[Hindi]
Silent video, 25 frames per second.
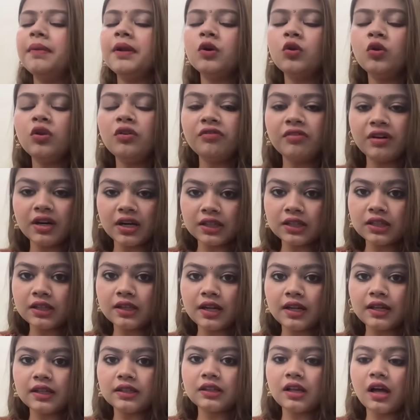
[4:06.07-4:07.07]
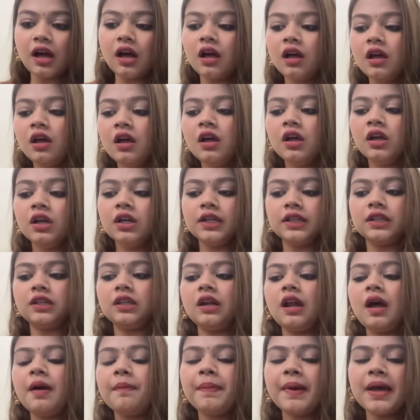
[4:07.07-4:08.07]
बिल्कुल वर्थ नहीं था
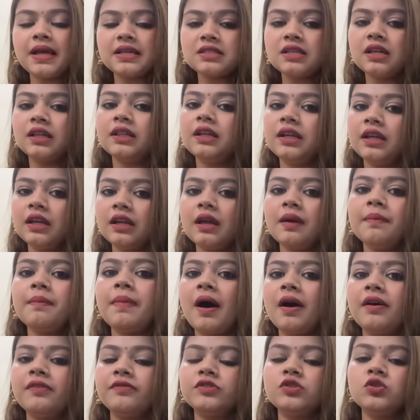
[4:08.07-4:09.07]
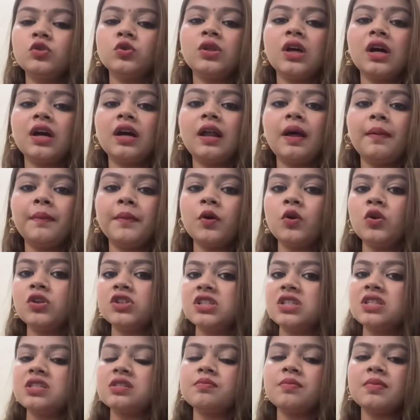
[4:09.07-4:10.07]
इतना पैसा देने के बावजूद अगर हमें कोई
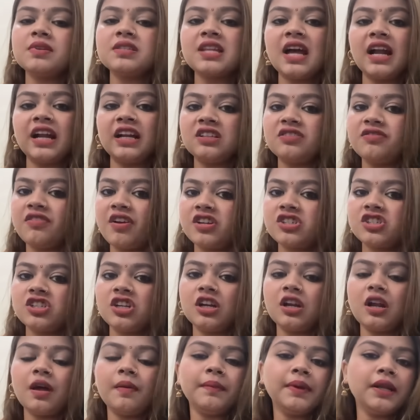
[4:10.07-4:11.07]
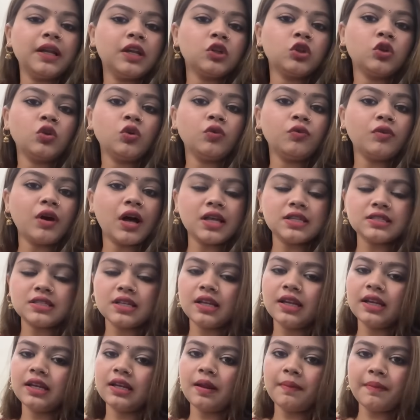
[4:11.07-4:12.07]
चीज़ में सेटिस्फेक्शन ना मिले तो वहाँ से
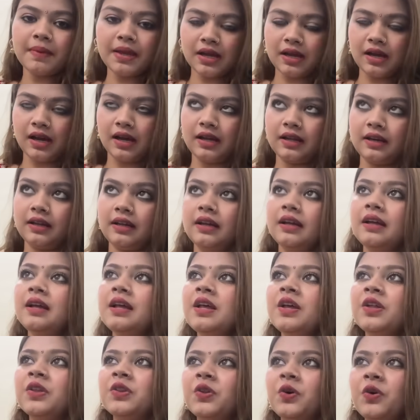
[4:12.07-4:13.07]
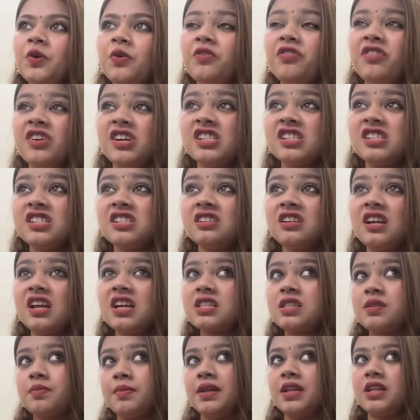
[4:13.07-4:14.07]
लेना बेकार है तो फर्स्ट
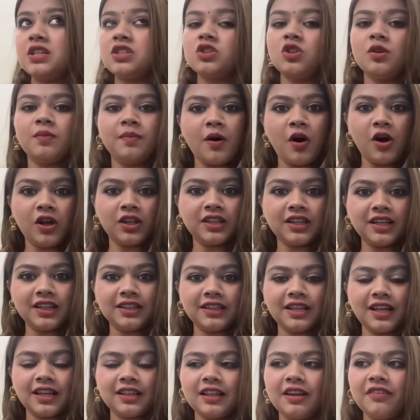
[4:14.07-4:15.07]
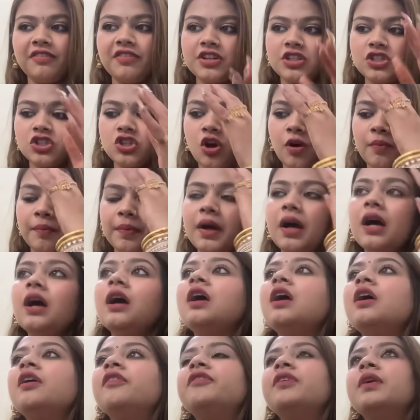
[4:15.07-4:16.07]
एक्सपीरियंस तो बहुत गंदा था फर्स्ट शॉप का
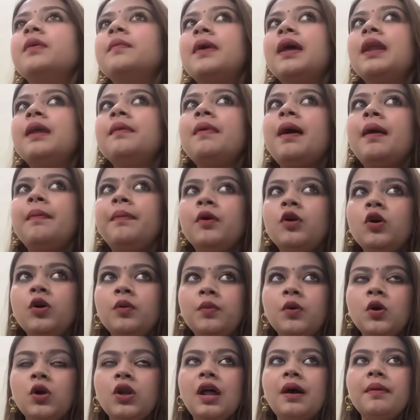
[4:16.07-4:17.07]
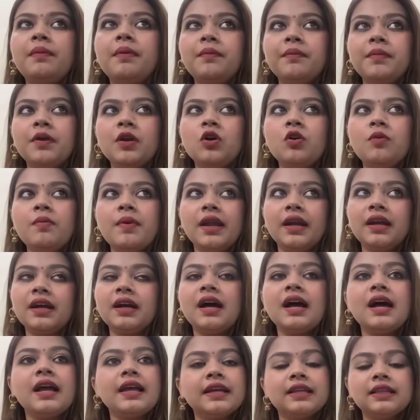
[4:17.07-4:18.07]
फिर मैंने पापा को बोला मम्मी को मैंने
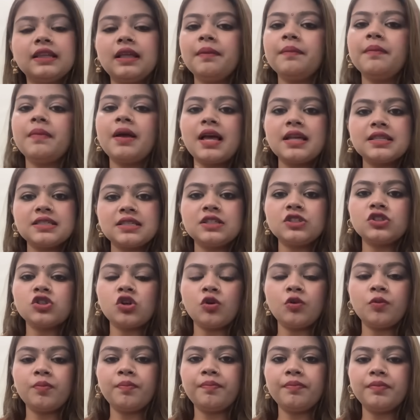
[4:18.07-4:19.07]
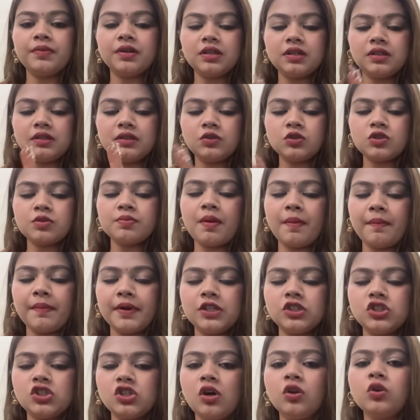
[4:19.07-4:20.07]
कहा एकदम ऐसी शॉप उस पर
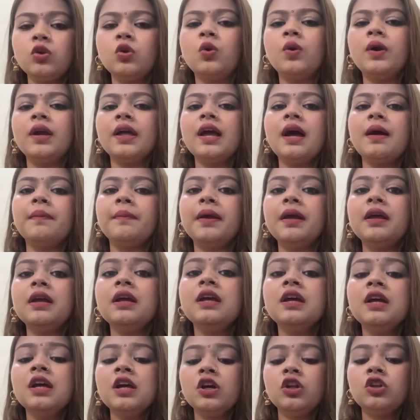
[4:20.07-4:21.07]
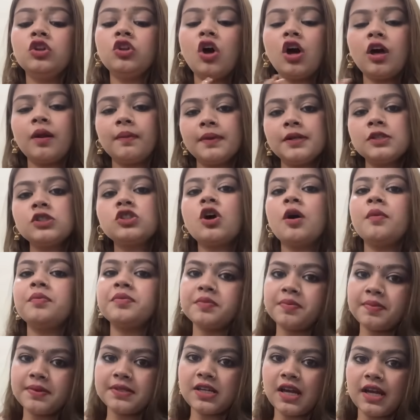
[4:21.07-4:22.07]
मत जाओ थोड़े हमें नॉर्मल
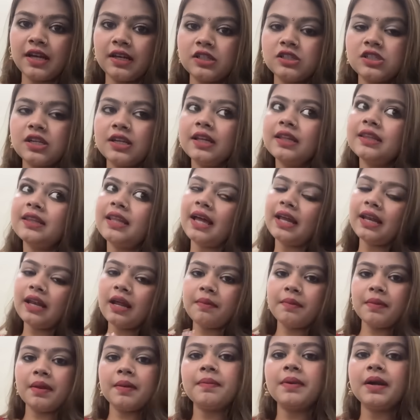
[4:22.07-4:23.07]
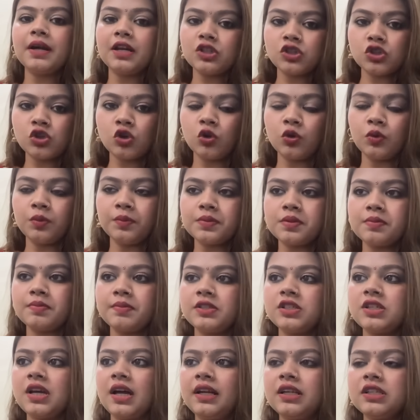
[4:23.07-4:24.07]
शॉप्स पे जाना चाहिए देन हमें बड़े शोरूम्स
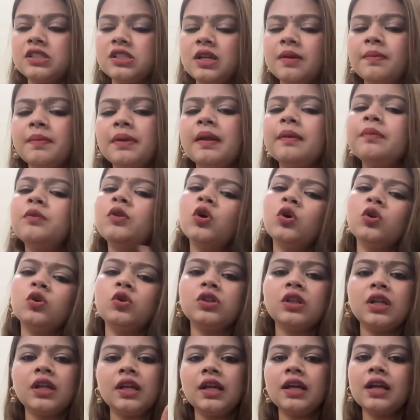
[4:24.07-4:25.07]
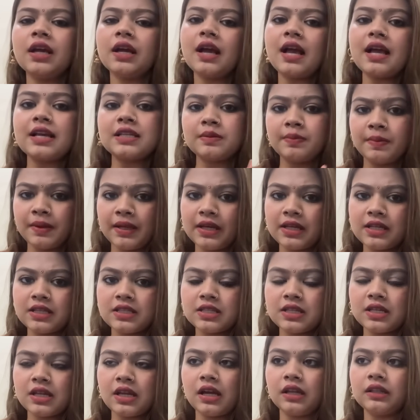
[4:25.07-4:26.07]
में जाना चाहिए मतलब दोनों तरीके का
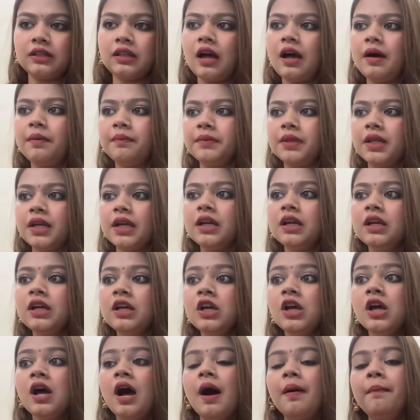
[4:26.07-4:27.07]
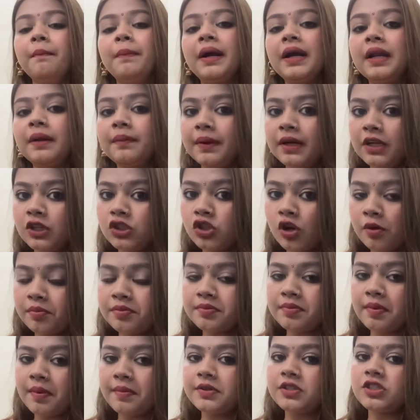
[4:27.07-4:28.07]
एक्सपीरियंस किया था हमने हम बड़ी बड़ी शॉप्स
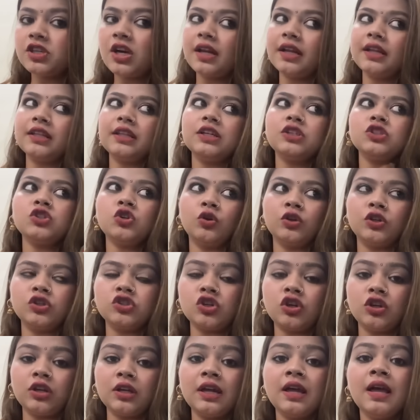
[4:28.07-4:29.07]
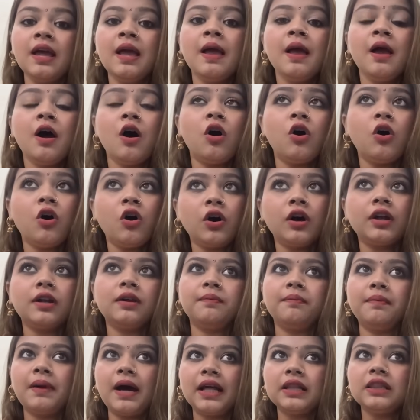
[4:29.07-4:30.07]
पे भी जा रहे थे छोटी छोटी और
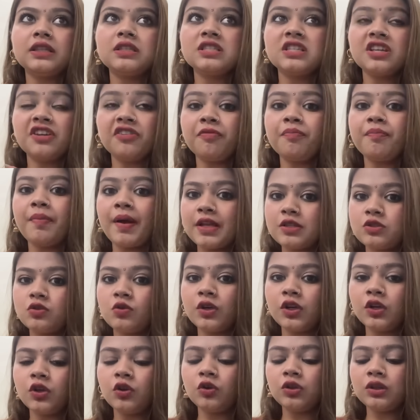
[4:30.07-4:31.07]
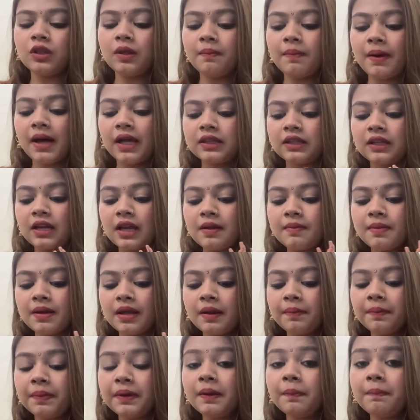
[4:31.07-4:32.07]
बात सिर्फ पैसों की नहीं होती बात कई बार
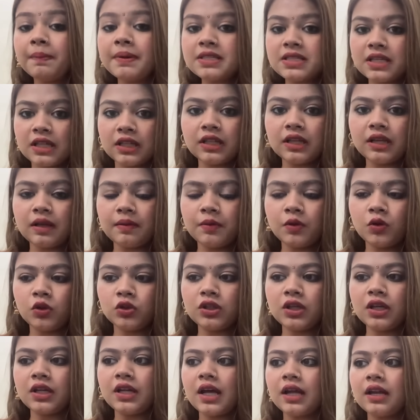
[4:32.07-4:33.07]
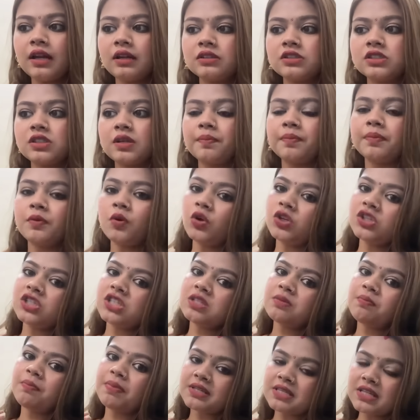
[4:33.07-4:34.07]
अपनी पसंद की भी होती है यार जब कोई
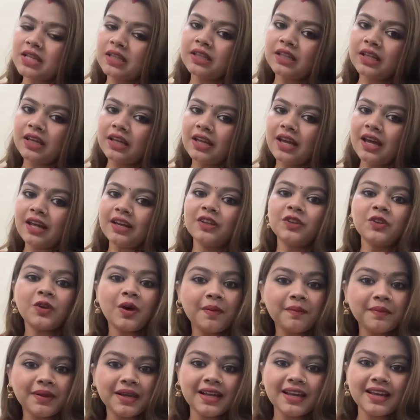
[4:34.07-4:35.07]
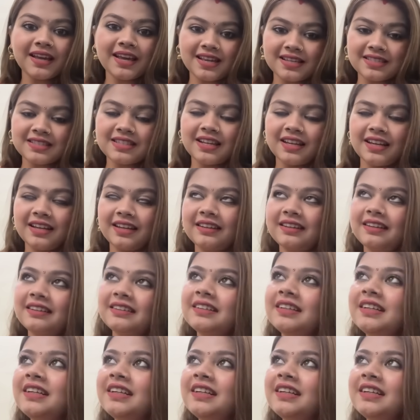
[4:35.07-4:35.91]
चीज़ पसंद ही नहीं आ रही तो हम ले कैसे लेना